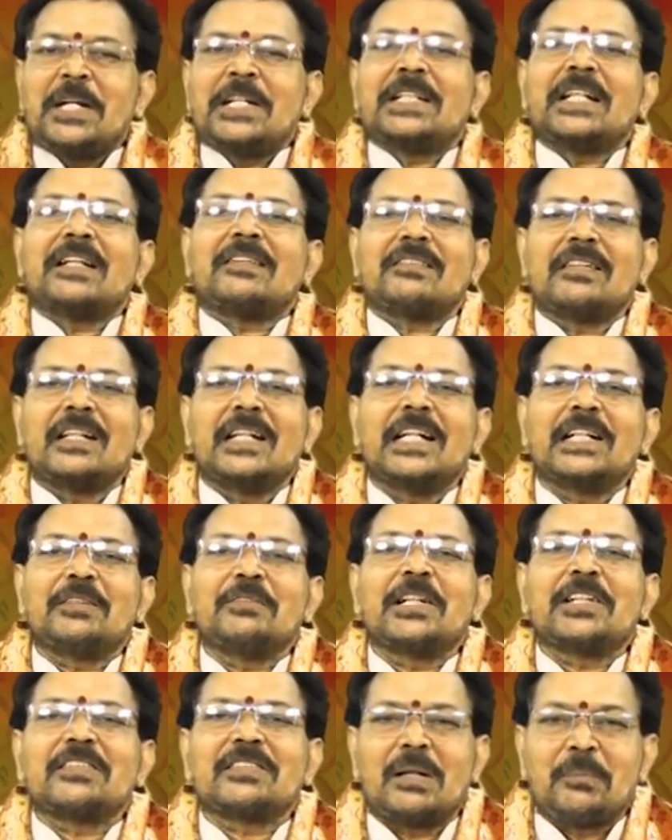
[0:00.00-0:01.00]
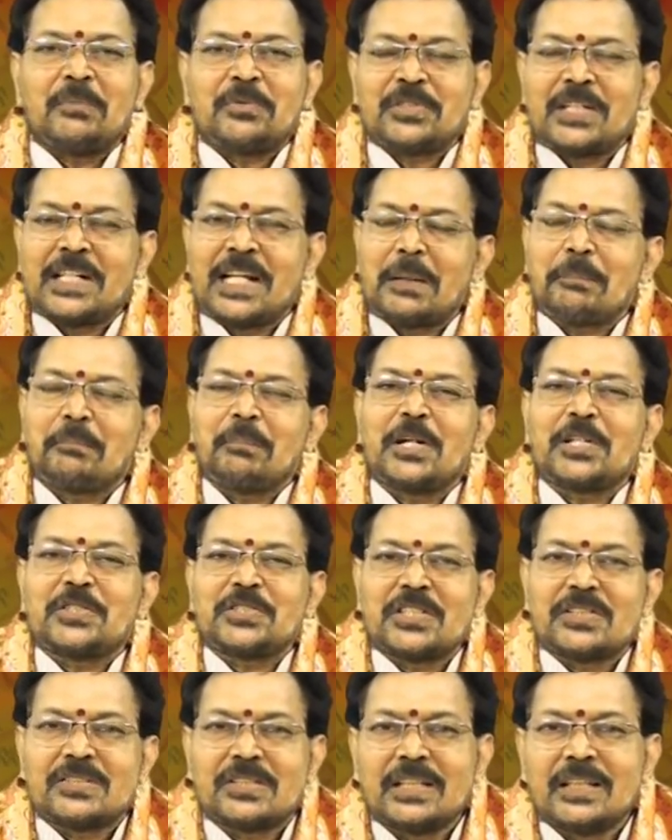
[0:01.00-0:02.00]
ప్రింటర్స్ అనేటువంటి సంస్థను ఏర్పాటు
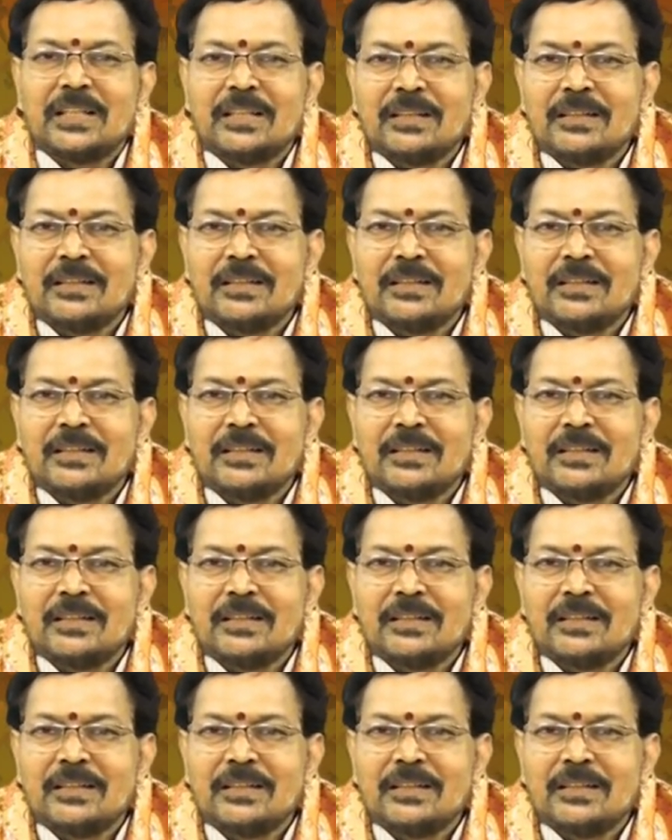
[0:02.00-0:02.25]
చేసి